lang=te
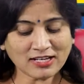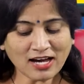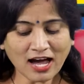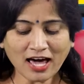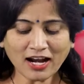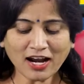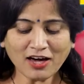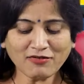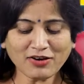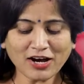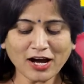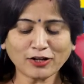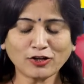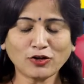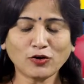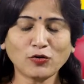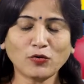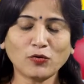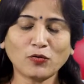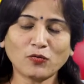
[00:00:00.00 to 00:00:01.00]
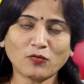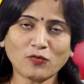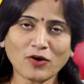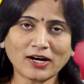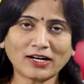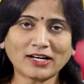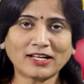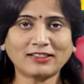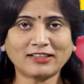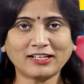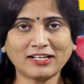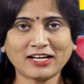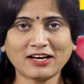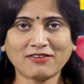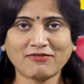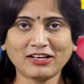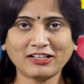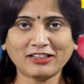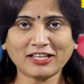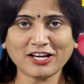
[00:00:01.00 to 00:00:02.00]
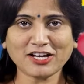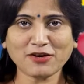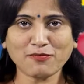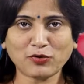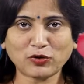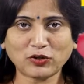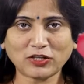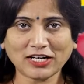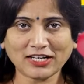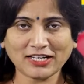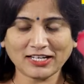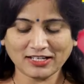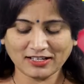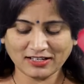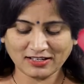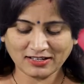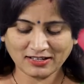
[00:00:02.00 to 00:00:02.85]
చాలా వ్యాధులు వాటంతటికవే తగ్గిపోతాయి